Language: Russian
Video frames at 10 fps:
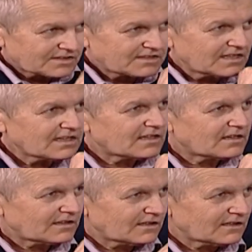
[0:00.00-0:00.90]

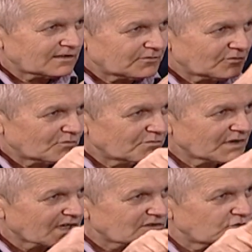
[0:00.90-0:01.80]
тех э,
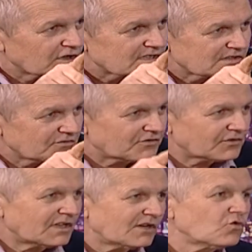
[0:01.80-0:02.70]
миротворцев
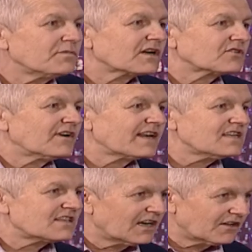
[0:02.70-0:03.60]
или
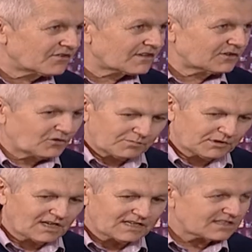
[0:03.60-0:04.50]
умиротворителей, которые
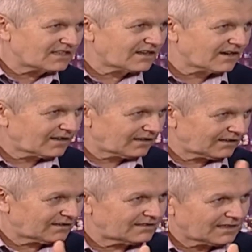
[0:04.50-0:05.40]
пытались
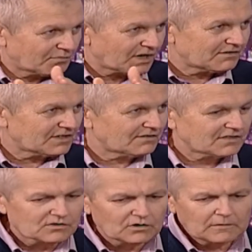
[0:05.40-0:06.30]
Гитлера направить Направились. на
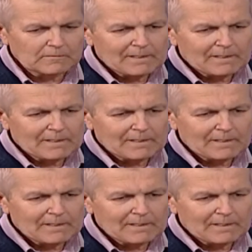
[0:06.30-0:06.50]
восток,